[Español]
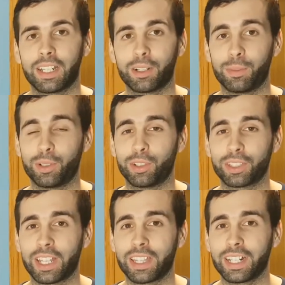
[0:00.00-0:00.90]
como
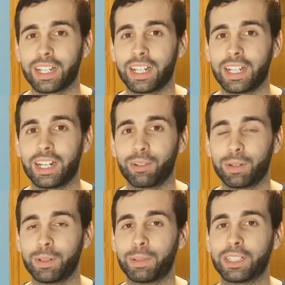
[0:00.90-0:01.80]
se acerca la
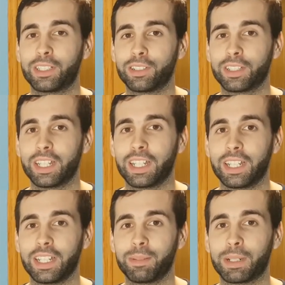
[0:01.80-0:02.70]
nueva expansión
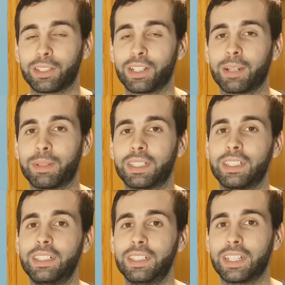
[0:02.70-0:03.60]
de Invasión
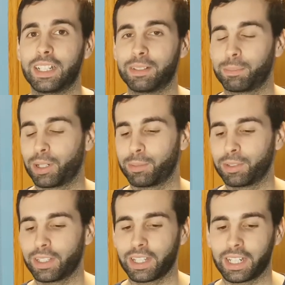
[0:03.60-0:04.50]
Carmesí en Pokémon
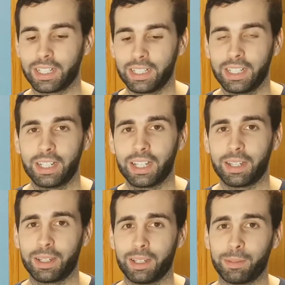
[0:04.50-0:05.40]
TCG,
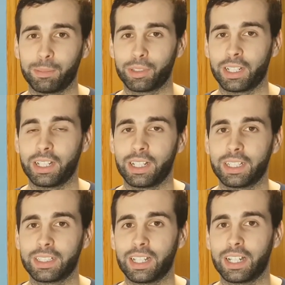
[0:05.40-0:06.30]
eh, vamos a
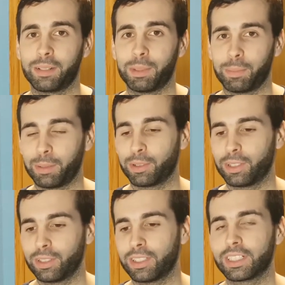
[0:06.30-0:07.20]
estar mi primo y
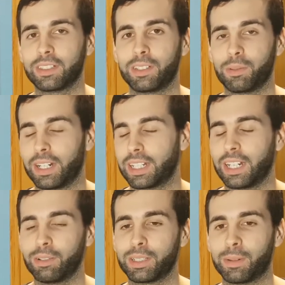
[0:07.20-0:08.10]
yo, igual que
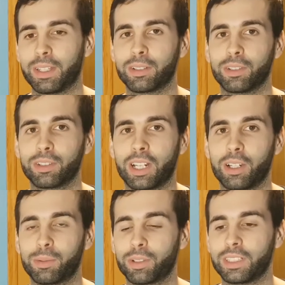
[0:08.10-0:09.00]
la última vez cuando
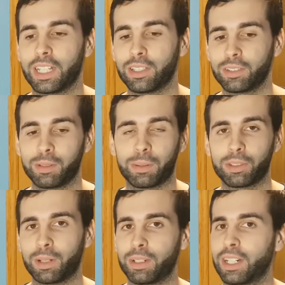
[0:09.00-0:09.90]
salió por Ninchados, y
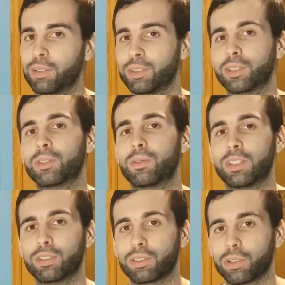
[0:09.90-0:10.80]
vamos a abrir algunos
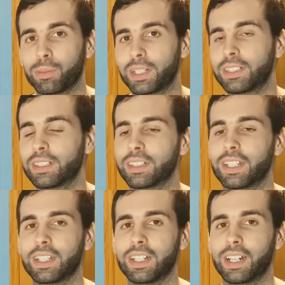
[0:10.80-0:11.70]
cuantos sobres
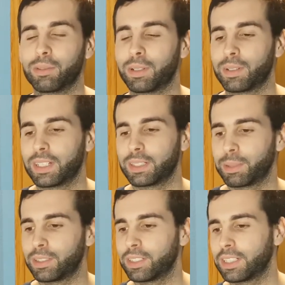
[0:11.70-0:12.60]
de la nueva
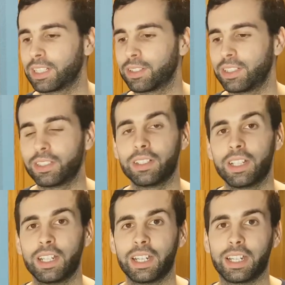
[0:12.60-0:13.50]
expansión esta que os he dicho
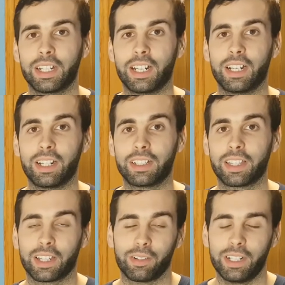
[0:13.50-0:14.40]
en el
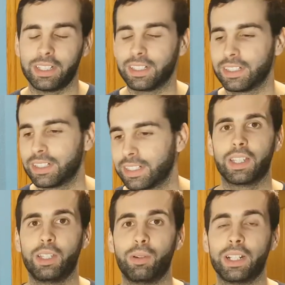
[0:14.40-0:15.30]
TCG Online.
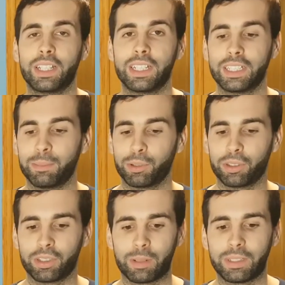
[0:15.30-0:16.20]
Y durante este pues
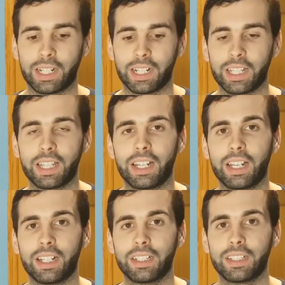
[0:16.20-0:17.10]
os avisaré
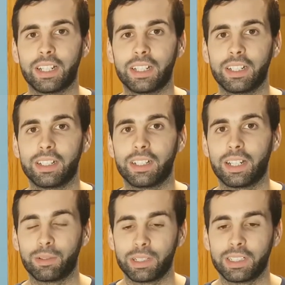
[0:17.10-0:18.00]
de
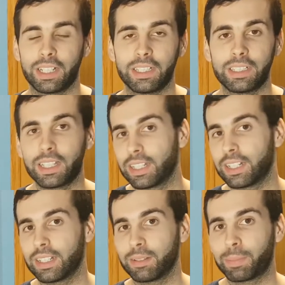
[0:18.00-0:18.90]
la encuesta esta
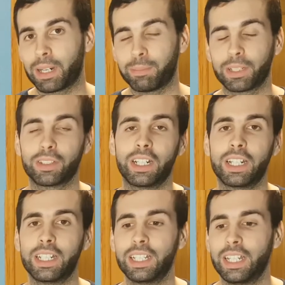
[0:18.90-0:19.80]
para el
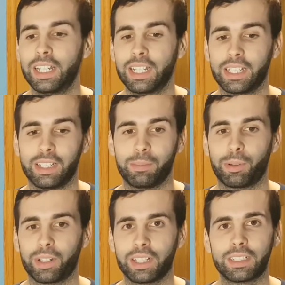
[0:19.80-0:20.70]
personaje y
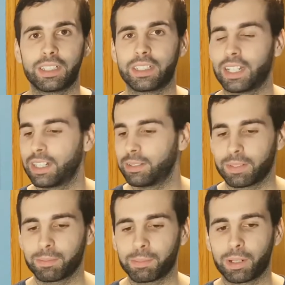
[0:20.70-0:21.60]
podréis estar
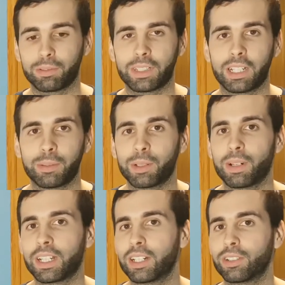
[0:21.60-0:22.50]
preguntándome
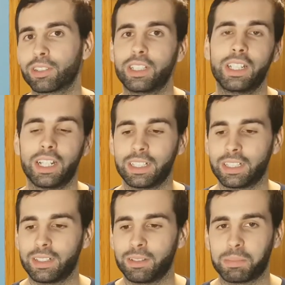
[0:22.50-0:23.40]
cualquier cosilla
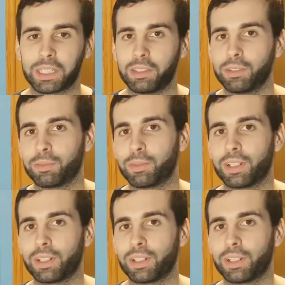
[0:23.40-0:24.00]
y pasándolo un